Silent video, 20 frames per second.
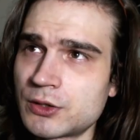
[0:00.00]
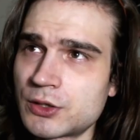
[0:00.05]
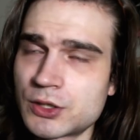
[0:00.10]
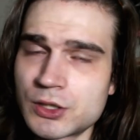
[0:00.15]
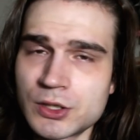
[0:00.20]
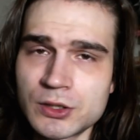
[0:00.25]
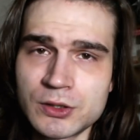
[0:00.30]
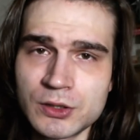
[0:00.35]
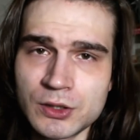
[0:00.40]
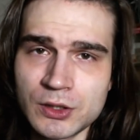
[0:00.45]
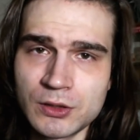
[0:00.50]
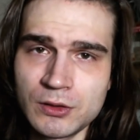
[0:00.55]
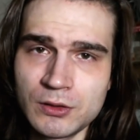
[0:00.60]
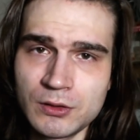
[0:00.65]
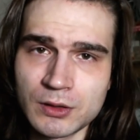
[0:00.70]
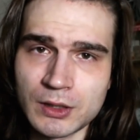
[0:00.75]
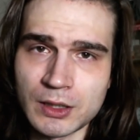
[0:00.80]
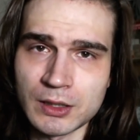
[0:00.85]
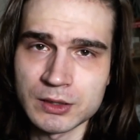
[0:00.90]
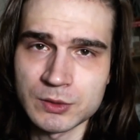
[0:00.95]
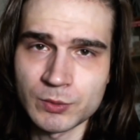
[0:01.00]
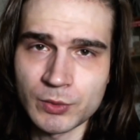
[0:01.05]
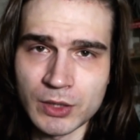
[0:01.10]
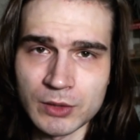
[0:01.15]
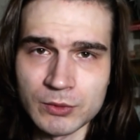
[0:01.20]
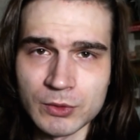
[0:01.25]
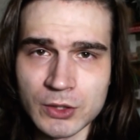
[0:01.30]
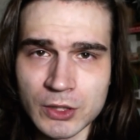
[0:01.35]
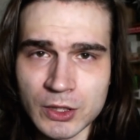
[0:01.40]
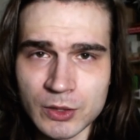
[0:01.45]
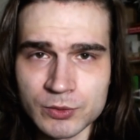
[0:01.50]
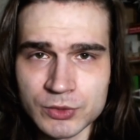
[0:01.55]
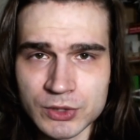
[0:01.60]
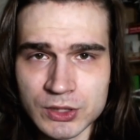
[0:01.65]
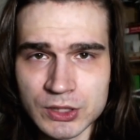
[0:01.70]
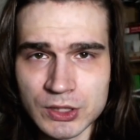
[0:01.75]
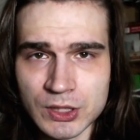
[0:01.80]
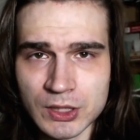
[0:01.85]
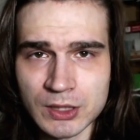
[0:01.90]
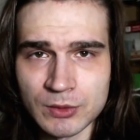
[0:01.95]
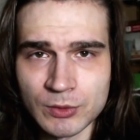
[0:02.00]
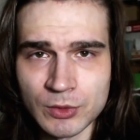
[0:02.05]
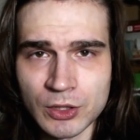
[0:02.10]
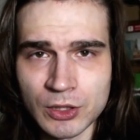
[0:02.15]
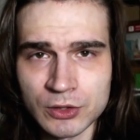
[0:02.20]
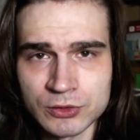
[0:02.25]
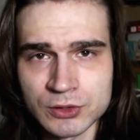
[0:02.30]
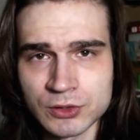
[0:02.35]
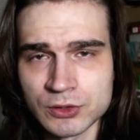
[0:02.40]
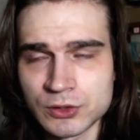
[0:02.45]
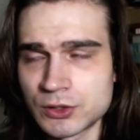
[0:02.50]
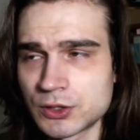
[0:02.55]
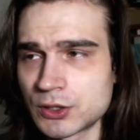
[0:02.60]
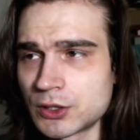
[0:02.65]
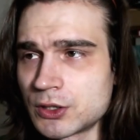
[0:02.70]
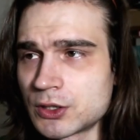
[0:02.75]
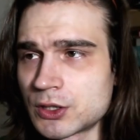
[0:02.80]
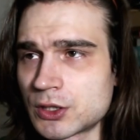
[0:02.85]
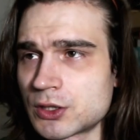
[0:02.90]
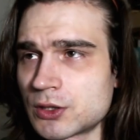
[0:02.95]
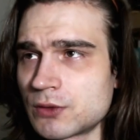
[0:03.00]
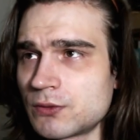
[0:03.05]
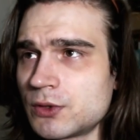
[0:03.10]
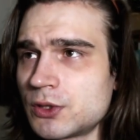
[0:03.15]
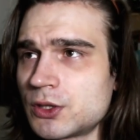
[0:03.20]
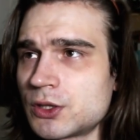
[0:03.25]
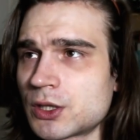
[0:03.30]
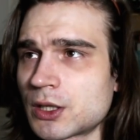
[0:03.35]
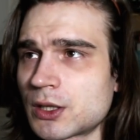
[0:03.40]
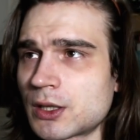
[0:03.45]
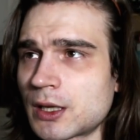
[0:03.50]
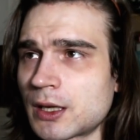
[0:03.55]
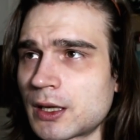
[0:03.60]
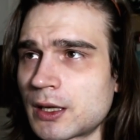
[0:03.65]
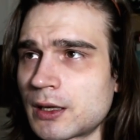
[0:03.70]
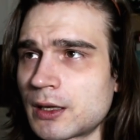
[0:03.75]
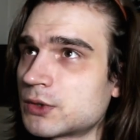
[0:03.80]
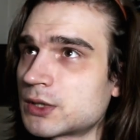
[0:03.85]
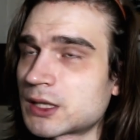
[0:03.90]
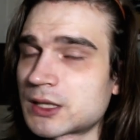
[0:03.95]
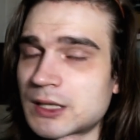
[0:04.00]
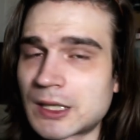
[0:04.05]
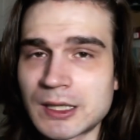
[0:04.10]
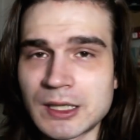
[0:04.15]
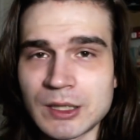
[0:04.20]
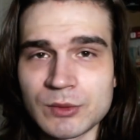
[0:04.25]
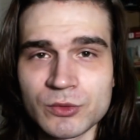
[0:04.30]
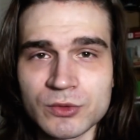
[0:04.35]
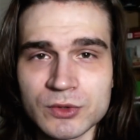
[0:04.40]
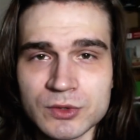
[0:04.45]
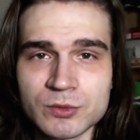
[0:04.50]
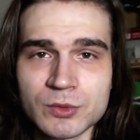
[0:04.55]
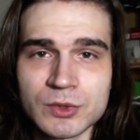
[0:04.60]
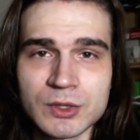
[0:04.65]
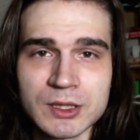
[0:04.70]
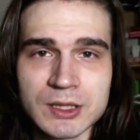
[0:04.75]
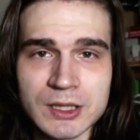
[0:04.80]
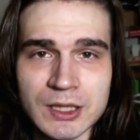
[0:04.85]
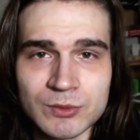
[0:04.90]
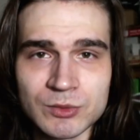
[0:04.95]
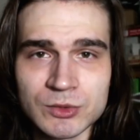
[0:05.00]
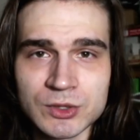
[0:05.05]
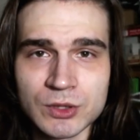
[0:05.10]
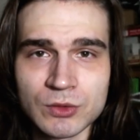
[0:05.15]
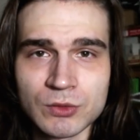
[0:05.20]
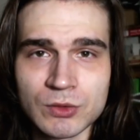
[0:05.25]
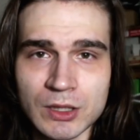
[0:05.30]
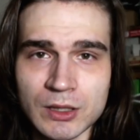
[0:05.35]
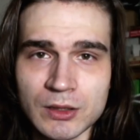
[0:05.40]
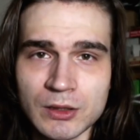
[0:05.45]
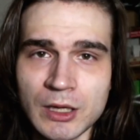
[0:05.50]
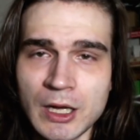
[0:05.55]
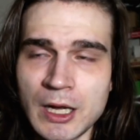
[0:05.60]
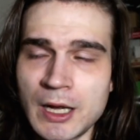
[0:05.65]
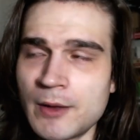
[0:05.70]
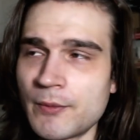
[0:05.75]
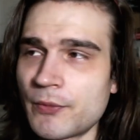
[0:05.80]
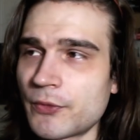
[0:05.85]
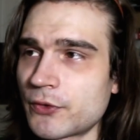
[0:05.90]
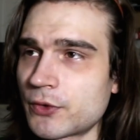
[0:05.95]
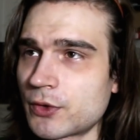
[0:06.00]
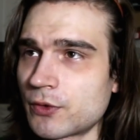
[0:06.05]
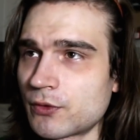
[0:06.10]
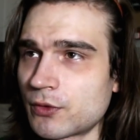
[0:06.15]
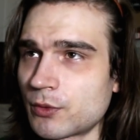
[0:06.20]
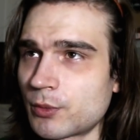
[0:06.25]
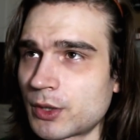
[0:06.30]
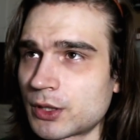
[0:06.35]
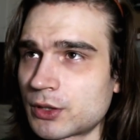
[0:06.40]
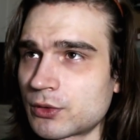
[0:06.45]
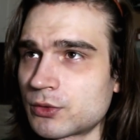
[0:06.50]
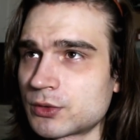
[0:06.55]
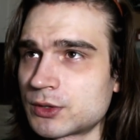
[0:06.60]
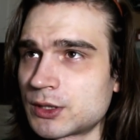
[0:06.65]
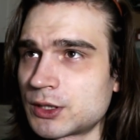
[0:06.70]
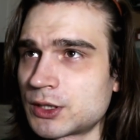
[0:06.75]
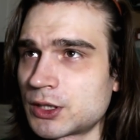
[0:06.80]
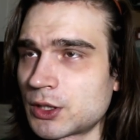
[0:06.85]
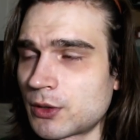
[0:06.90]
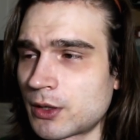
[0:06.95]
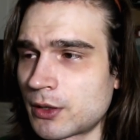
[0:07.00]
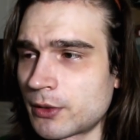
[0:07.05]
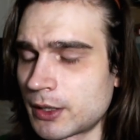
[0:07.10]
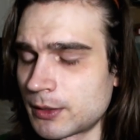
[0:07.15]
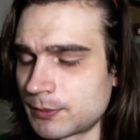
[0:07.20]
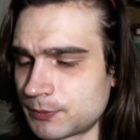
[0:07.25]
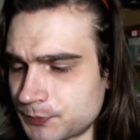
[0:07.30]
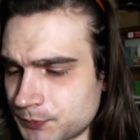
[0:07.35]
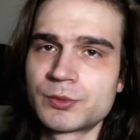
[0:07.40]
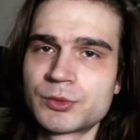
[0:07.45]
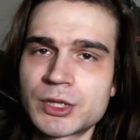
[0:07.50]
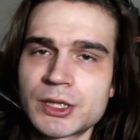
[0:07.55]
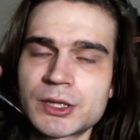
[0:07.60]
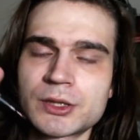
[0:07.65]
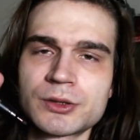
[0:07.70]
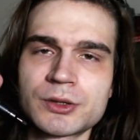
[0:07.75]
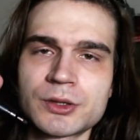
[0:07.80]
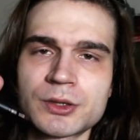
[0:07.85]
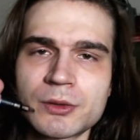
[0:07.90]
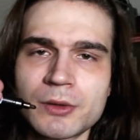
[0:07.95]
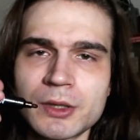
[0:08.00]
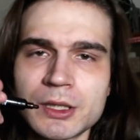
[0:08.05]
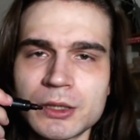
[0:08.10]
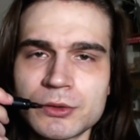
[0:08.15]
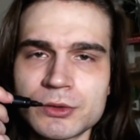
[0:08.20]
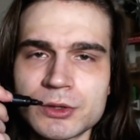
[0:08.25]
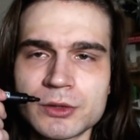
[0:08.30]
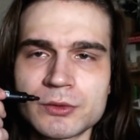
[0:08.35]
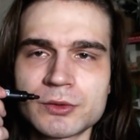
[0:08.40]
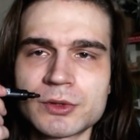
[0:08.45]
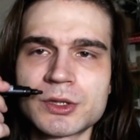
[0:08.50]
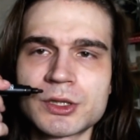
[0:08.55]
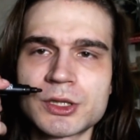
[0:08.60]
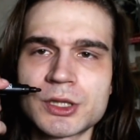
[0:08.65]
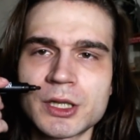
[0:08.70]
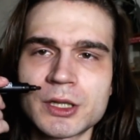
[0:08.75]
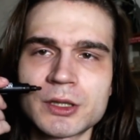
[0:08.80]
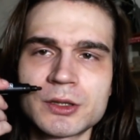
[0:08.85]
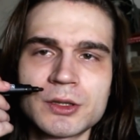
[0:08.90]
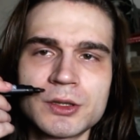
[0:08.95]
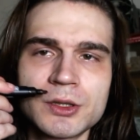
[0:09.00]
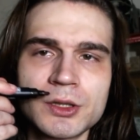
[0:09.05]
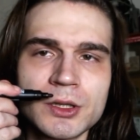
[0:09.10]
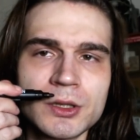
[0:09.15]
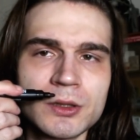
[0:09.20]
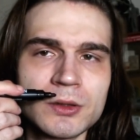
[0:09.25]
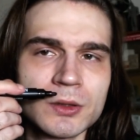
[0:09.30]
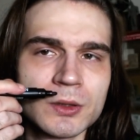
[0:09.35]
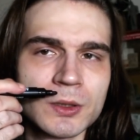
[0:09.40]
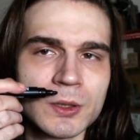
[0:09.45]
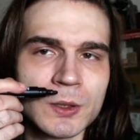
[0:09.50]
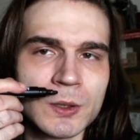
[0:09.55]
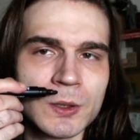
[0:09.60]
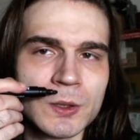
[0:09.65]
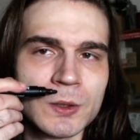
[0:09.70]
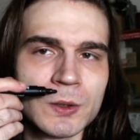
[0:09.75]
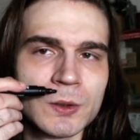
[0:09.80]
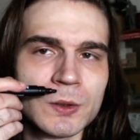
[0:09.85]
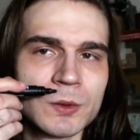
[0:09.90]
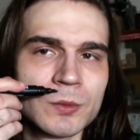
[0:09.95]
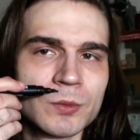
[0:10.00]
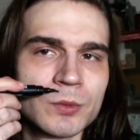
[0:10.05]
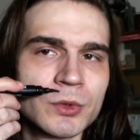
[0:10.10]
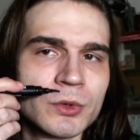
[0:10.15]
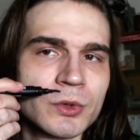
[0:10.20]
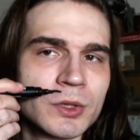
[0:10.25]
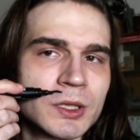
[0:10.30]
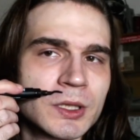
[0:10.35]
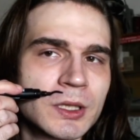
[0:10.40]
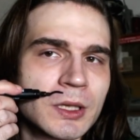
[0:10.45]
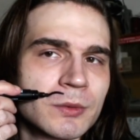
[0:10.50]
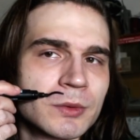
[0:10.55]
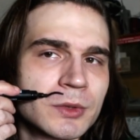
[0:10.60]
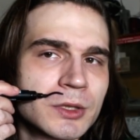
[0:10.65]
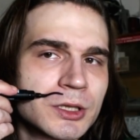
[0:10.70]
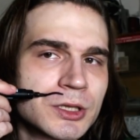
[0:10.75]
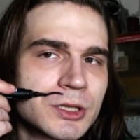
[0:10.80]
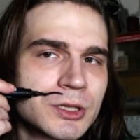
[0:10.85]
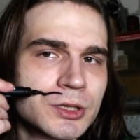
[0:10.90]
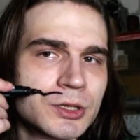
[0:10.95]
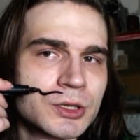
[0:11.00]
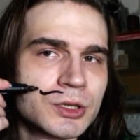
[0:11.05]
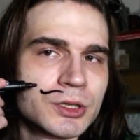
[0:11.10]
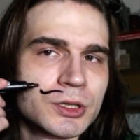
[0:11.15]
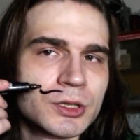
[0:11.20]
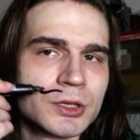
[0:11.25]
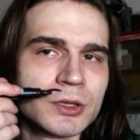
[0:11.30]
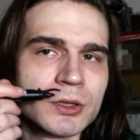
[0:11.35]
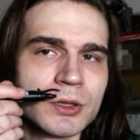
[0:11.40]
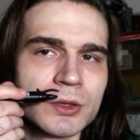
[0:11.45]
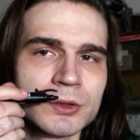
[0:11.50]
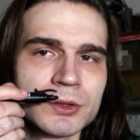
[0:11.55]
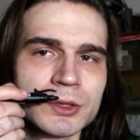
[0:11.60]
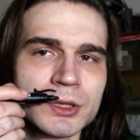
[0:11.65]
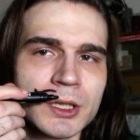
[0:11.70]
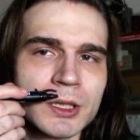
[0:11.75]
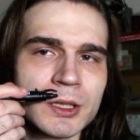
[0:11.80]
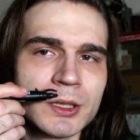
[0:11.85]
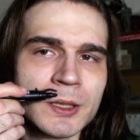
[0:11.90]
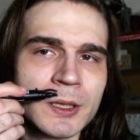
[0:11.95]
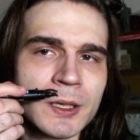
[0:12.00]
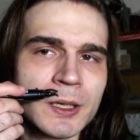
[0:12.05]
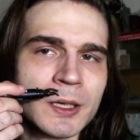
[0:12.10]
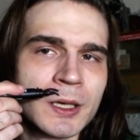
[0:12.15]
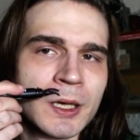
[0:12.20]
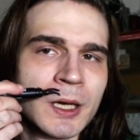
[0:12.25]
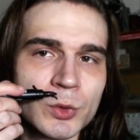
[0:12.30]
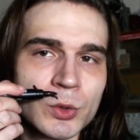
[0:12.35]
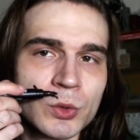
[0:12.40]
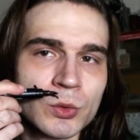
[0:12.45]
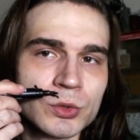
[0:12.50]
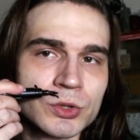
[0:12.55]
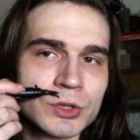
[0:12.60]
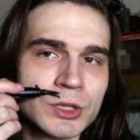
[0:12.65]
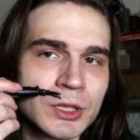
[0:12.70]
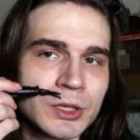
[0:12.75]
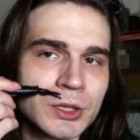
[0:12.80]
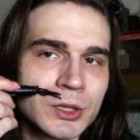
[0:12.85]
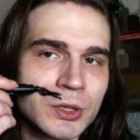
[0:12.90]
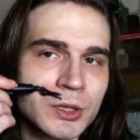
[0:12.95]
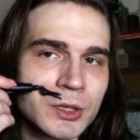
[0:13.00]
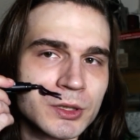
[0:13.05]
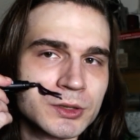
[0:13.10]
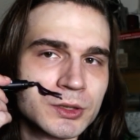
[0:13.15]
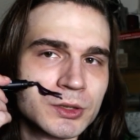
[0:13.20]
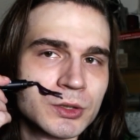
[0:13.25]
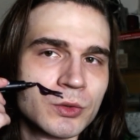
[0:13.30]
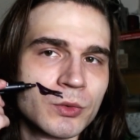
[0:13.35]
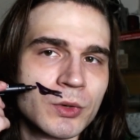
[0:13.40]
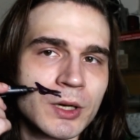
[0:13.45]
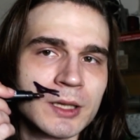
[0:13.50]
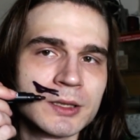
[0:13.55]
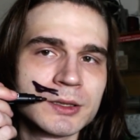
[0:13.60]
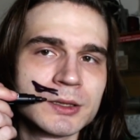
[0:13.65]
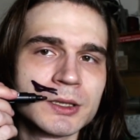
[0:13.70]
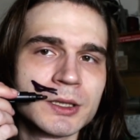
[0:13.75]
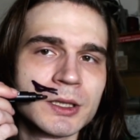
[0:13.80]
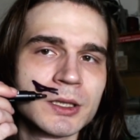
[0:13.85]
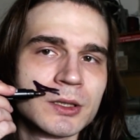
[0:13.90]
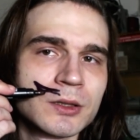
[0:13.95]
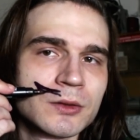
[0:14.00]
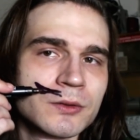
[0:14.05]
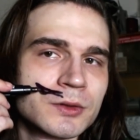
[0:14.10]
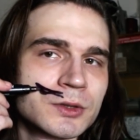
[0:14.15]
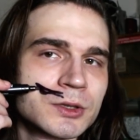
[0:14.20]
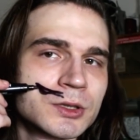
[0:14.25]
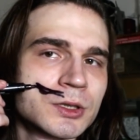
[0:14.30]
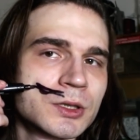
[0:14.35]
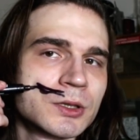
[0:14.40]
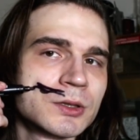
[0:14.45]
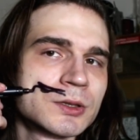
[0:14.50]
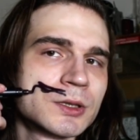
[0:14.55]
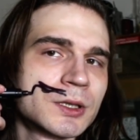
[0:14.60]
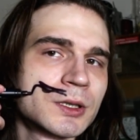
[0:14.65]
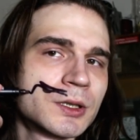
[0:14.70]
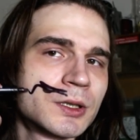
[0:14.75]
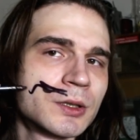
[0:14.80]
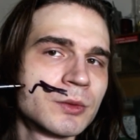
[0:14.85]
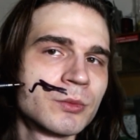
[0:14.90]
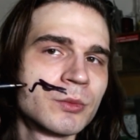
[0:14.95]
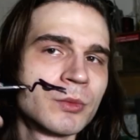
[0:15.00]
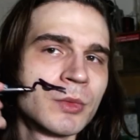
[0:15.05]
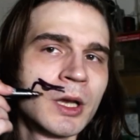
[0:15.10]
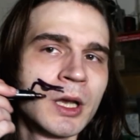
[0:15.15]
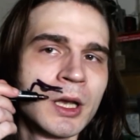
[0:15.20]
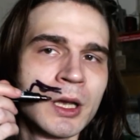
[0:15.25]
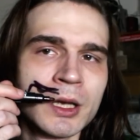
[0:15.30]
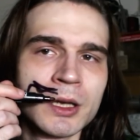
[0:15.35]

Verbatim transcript: 3 dni, a spałem tylko przez 7 godzin, czyli rzeczywiście ta zasada powiedzmy incepcji tutaj w tym wypadku zadziałała. Przez to, że składał się z trzech dni, to były tam też trzy oddzielne, różne trochę sytuacje towarzyszące tym